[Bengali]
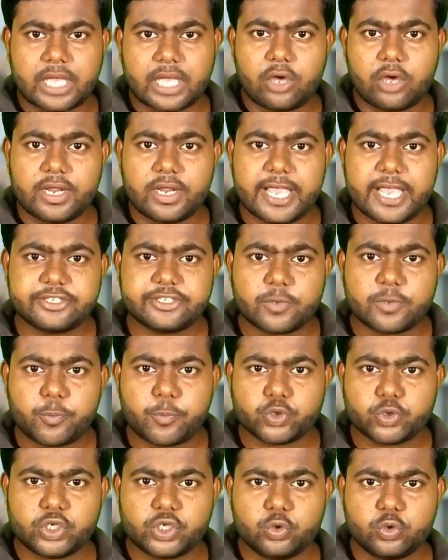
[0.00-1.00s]
তাহলে এই সব
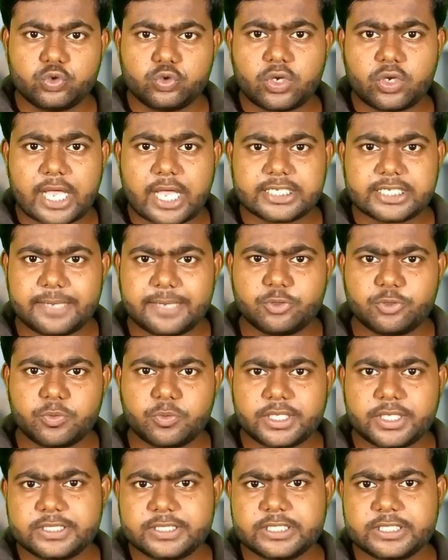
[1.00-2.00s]
প্রশ্নের উত্তর আজকে আমি
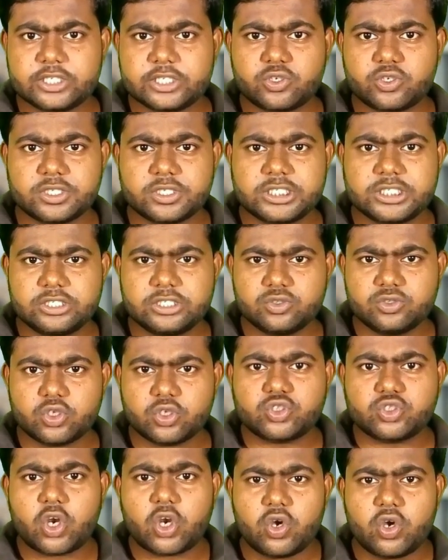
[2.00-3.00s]
তোমাদের দিতে চলেছি
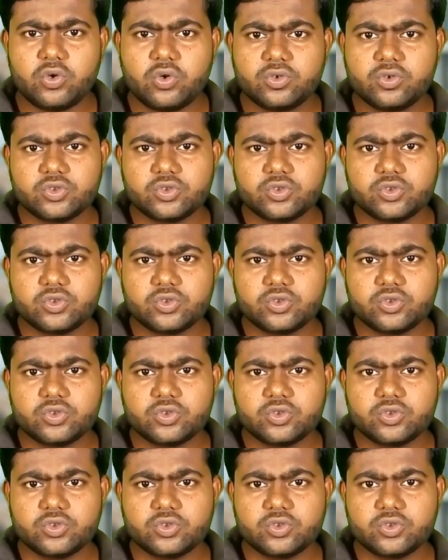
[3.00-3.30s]
তো চলো